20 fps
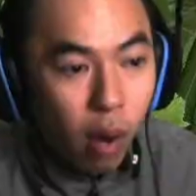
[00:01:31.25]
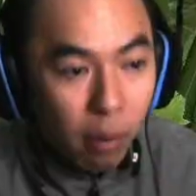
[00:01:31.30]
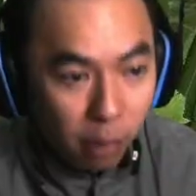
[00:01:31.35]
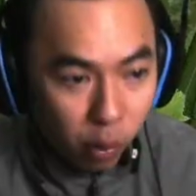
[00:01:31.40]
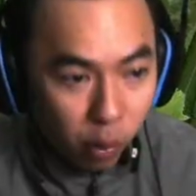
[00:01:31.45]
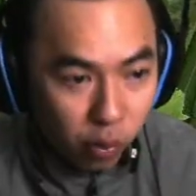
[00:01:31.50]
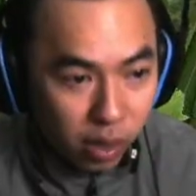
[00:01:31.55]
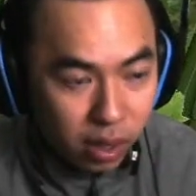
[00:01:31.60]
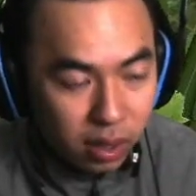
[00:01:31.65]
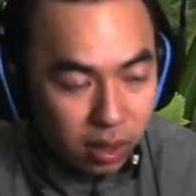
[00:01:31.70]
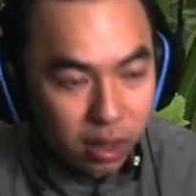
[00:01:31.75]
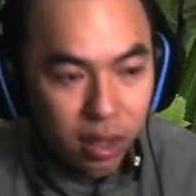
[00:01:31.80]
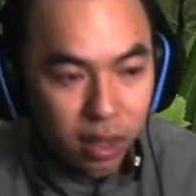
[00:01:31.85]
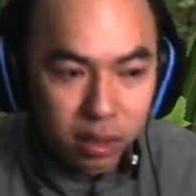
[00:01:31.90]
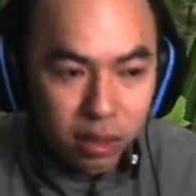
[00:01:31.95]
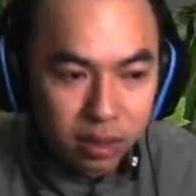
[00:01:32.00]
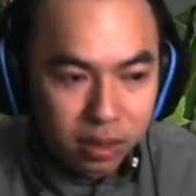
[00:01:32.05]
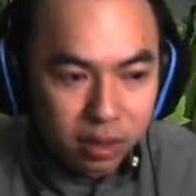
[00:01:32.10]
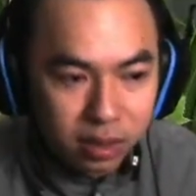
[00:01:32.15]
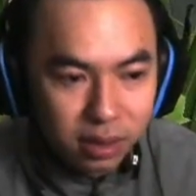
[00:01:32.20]
Hoa màu đơn
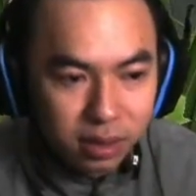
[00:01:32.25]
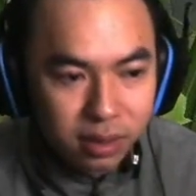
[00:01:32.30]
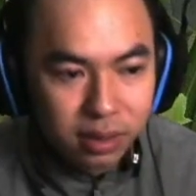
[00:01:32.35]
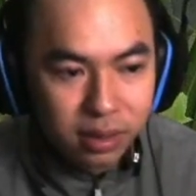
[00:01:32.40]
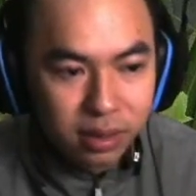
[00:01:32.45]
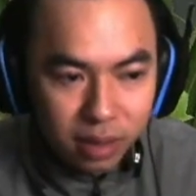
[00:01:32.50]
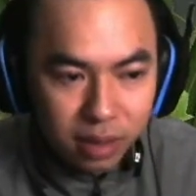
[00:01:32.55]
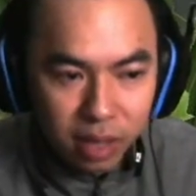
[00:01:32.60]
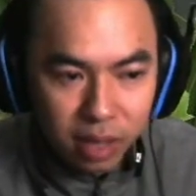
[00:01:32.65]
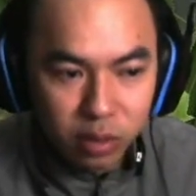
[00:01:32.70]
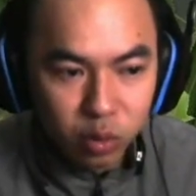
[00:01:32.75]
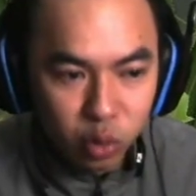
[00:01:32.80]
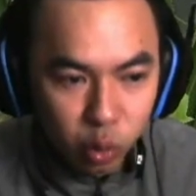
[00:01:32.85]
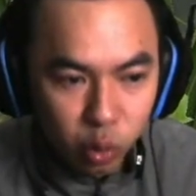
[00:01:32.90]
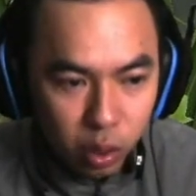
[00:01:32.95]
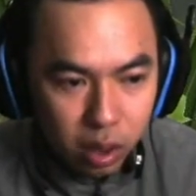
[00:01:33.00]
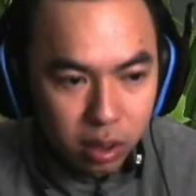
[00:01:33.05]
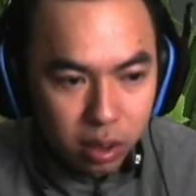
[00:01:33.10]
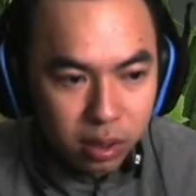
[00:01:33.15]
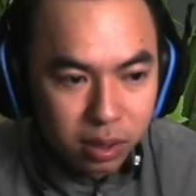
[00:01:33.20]
à? Are you
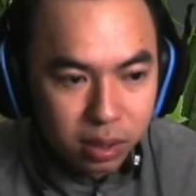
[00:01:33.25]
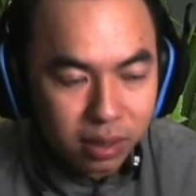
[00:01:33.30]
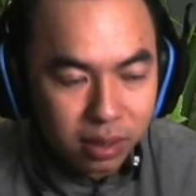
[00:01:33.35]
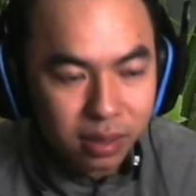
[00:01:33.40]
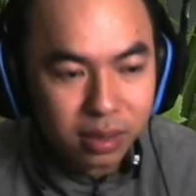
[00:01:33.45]
sure?